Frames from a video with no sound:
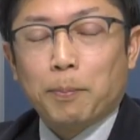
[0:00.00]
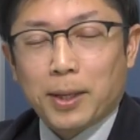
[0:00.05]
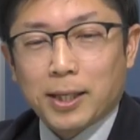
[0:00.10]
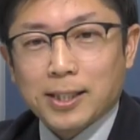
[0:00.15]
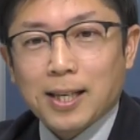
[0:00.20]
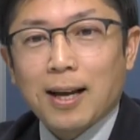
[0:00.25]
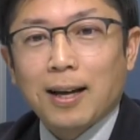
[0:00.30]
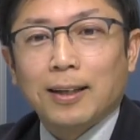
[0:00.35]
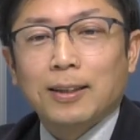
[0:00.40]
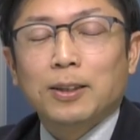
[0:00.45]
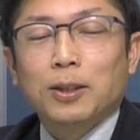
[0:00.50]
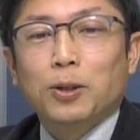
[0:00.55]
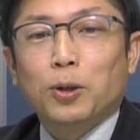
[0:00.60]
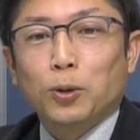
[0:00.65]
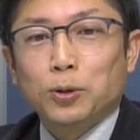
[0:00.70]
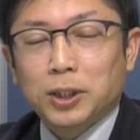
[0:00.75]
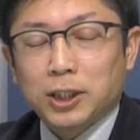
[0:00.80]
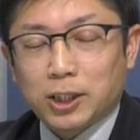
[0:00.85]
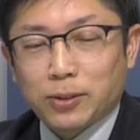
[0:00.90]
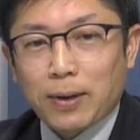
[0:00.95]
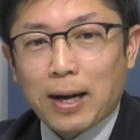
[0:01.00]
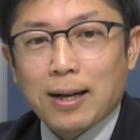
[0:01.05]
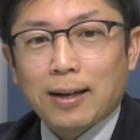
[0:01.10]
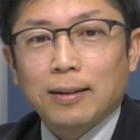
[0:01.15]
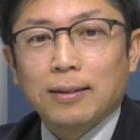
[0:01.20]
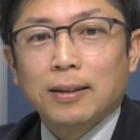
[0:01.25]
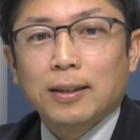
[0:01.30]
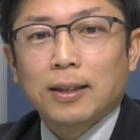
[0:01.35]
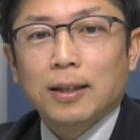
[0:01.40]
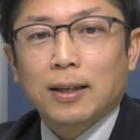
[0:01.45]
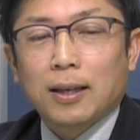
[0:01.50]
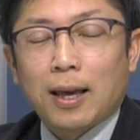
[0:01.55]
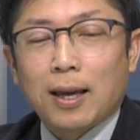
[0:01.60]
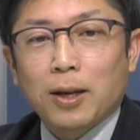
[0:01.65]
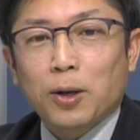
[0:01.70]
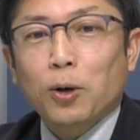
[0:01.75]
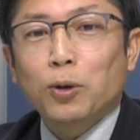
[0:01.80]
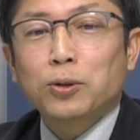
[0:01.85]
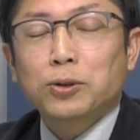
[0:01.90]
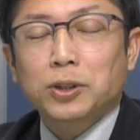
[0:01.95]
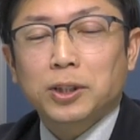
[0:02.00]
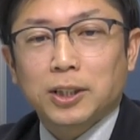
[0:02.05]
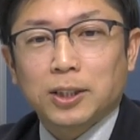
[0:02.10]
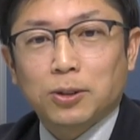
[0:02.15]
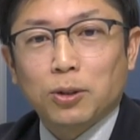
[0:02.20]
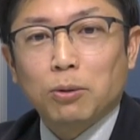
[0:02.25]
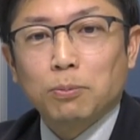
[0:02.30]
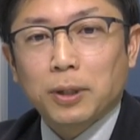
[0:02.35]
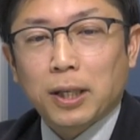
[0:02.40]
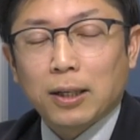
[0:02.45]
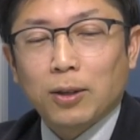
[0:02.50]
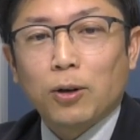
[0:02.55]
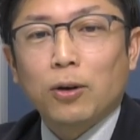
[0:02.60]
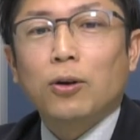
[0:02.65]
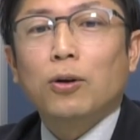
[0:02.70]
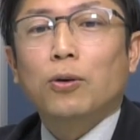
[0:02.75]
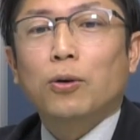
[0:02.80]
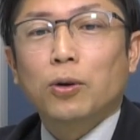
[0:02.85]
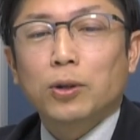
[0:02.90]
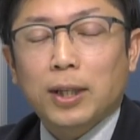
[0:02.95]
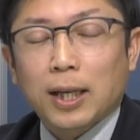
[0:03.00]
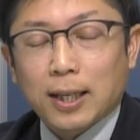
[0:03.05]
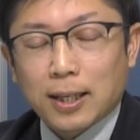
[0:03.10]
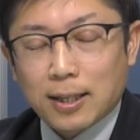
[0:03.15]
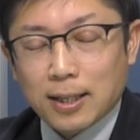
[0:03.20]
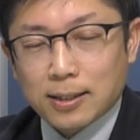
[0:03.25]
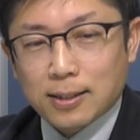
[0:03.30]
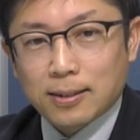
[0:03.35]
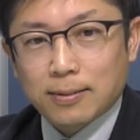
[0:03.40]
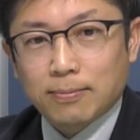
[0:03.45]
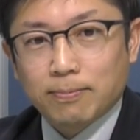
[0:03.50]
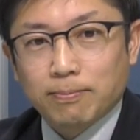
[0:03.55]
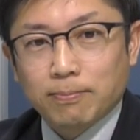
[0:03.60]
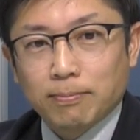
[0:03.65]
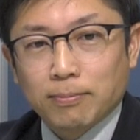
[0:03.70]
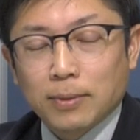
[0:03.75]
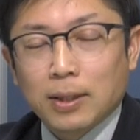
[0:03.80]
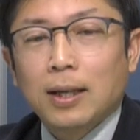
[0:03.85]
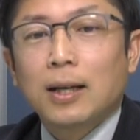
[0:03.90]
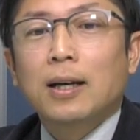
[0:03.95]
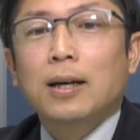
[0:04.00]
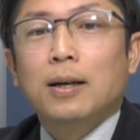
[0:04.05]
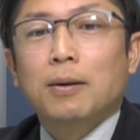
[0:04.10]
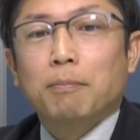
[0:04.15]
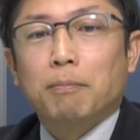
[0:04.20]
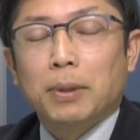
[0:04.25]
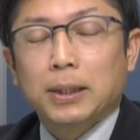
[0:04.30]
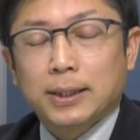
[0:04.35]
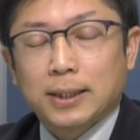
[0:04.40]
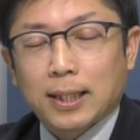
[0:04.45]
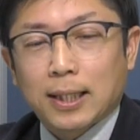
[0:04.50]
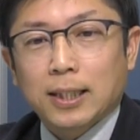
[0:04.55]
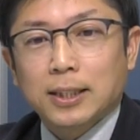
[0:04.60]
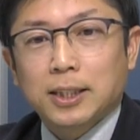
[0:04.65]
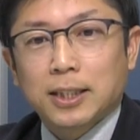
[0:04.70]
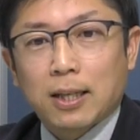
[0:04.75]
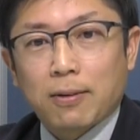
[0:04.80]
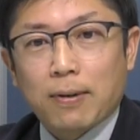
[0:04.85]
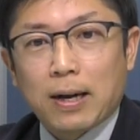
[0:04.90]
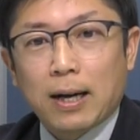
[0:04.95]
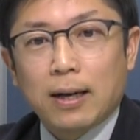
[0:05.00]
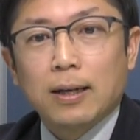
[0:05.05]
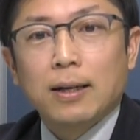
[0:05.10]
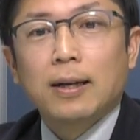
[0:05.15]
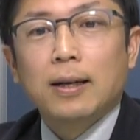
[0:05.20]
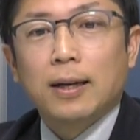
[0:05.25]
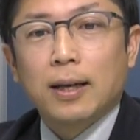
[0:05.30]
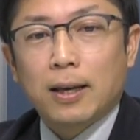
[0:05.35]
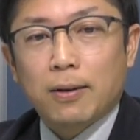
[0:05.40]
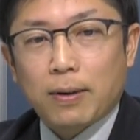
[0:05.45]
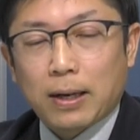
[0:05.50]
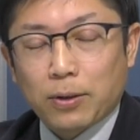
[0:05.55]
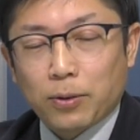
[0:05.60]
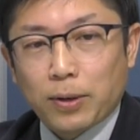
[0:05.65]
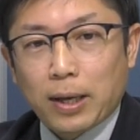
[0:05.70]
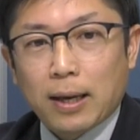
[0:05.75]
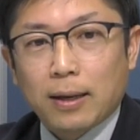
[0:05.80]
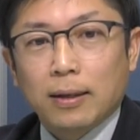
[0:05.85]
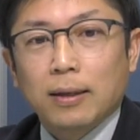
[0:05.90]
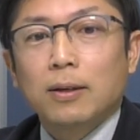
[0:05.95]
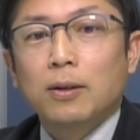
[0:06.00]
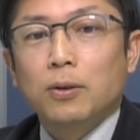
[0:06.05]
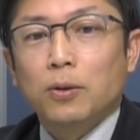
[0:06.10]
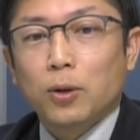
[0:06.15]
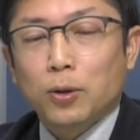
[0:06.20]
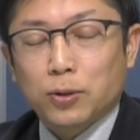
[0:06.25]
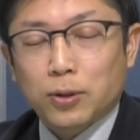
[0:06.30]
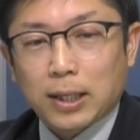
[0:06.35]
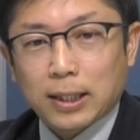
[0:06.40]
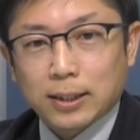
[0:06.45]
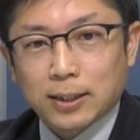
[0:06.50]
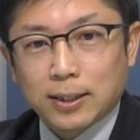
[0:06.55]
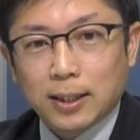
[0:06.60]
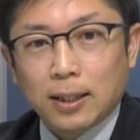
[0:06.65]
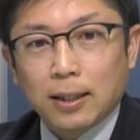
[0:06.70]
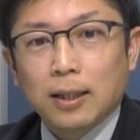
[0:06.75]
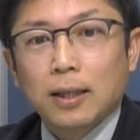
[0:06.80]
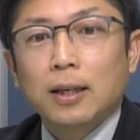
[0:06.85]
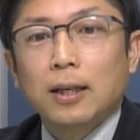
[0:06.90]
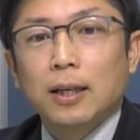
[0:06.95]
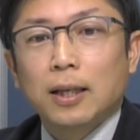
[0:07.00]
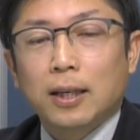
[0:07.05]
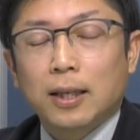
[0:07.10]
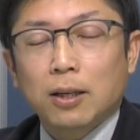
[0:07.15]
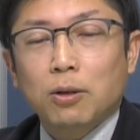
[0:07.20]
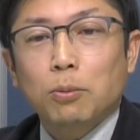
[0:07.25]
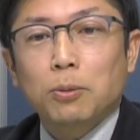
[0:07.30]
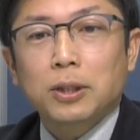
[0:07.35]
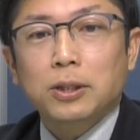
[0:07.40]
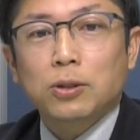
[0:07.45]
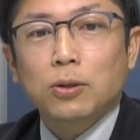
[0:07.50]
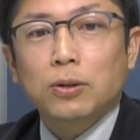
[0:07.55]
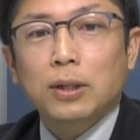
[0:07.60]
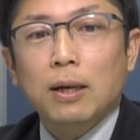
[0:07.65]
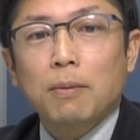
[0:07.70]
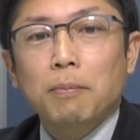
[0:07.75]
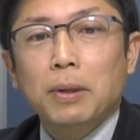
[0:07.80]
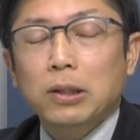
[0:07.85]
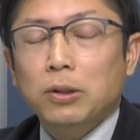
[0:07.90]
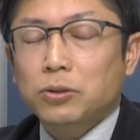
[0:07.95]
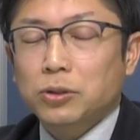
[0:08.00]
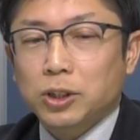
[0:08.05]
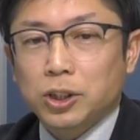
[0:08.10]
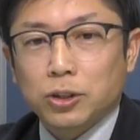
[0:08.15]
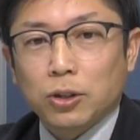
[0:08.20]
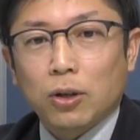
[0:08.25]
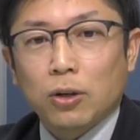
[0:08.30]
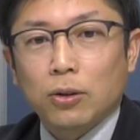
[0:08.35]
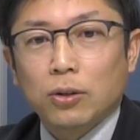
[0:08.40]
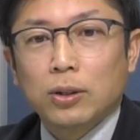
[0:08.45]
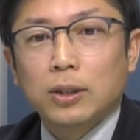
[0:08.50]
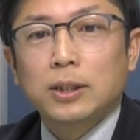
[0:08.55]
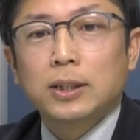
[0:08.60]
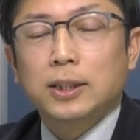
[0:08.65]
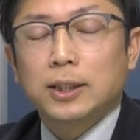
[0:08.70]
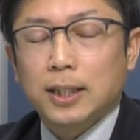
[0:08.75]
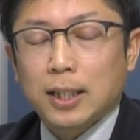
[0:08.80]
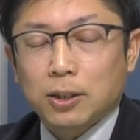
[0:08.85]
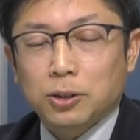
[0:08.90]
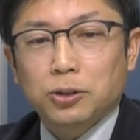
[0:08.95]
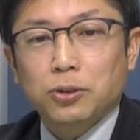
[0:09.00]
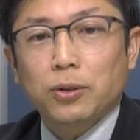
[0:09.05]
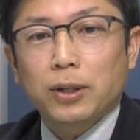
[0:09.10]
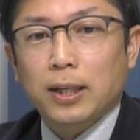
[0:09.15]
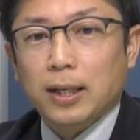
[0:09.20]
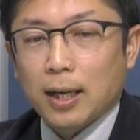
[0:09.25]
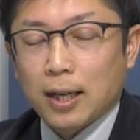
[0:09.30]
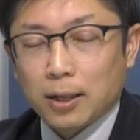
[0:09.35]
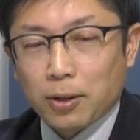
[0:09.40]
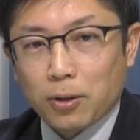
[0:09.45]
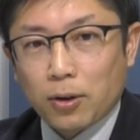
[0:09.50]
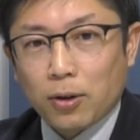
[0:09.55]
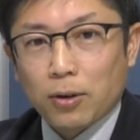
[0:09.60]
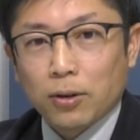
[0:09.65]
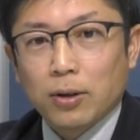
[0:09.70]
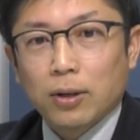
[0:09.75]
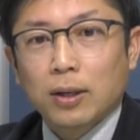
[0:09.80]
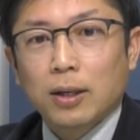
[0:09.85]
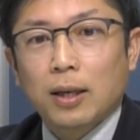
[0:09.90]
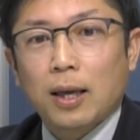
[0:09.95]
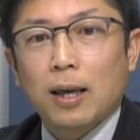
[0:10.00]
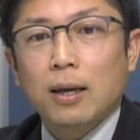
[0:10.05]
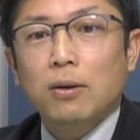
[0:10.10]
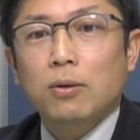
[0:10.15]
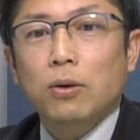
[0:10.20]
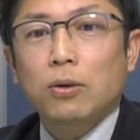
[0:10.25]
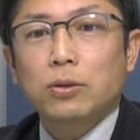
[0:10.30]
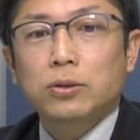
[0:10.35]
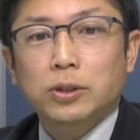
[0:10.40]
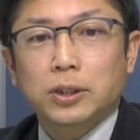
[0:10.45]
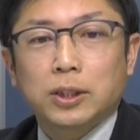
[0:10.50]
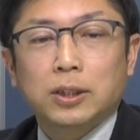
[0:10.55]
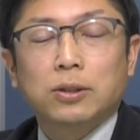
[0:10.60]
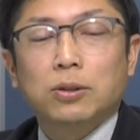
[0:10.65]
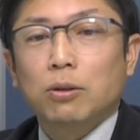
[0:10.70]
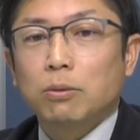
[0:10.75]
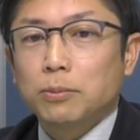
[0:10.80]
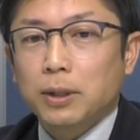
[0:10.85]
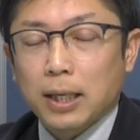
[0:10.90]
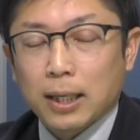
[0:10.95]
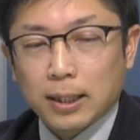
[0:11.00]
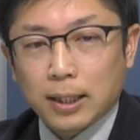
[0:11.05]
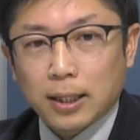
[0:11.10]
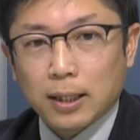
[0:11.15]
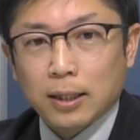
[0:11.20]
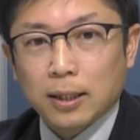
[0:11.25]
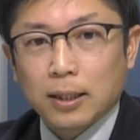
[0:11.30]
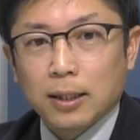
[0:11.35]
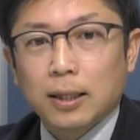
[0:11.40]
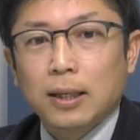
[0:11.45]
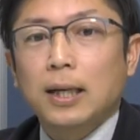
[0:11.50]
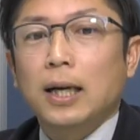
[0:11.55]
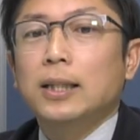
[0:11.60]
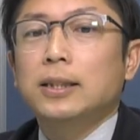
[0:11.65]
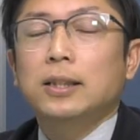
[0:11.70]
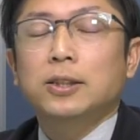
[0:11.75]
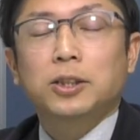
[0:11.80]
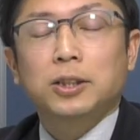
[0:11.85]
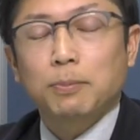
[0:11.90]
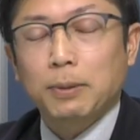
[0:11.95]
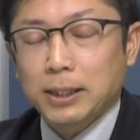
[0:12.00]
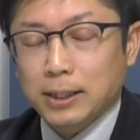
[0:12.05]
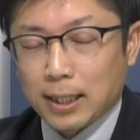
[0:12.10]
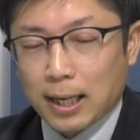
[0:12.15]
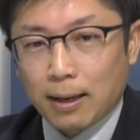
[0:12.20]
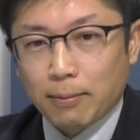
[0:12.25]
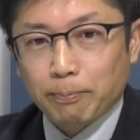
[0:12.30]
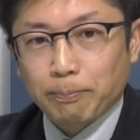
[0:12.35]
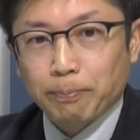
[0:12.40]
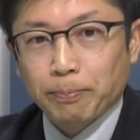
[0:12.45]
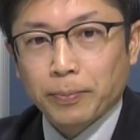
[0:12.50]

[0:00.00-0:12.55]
皆さんこんにちは健康福祉総務課の大滝です松阪市では令和4年6月に引きこもり相談窓口を市役所1階の健康福祉総務課に開設しました